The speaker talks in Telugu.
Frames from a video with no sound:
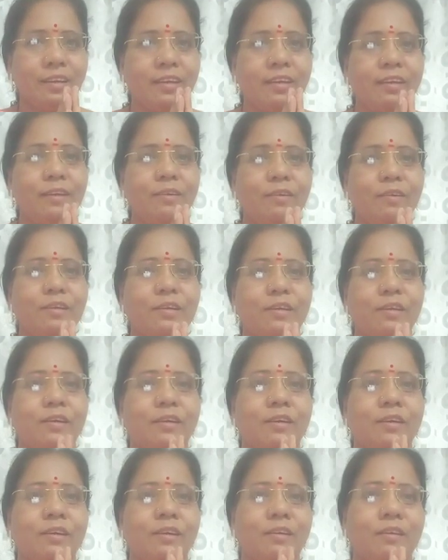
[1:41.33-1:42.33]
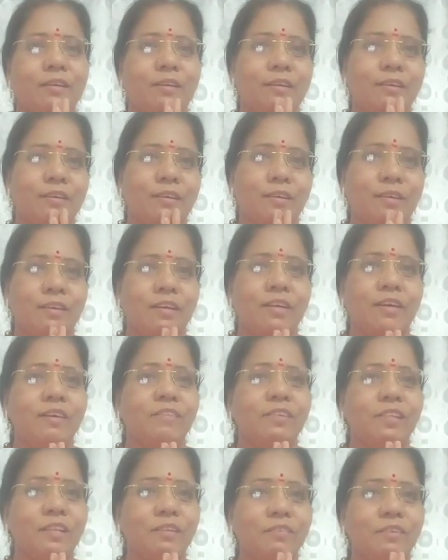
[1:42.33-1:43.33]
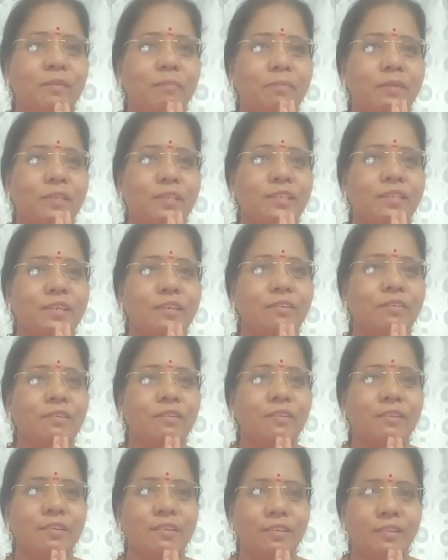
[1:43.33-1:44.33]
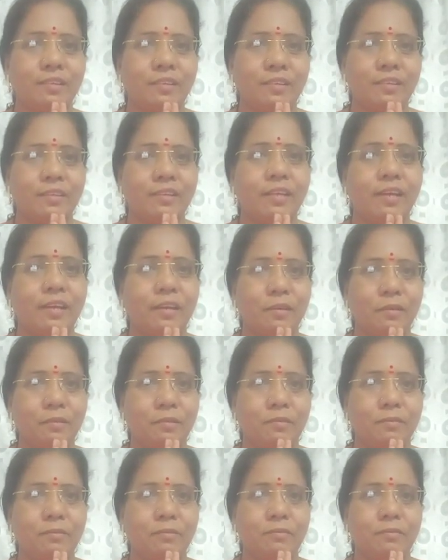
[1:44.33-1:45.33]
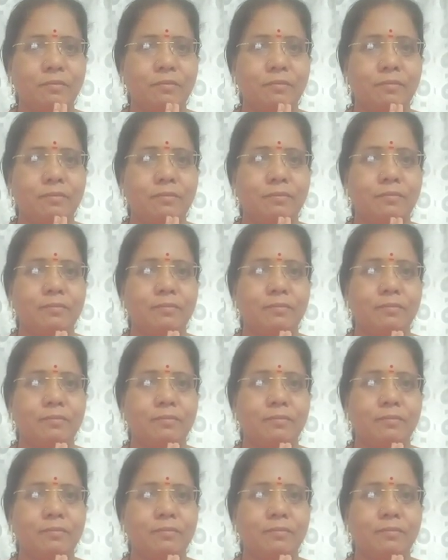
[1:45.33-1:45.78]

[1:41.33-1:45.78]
ఈ యొక్క కవిత వినిపించాను థ్యాంక్ యూ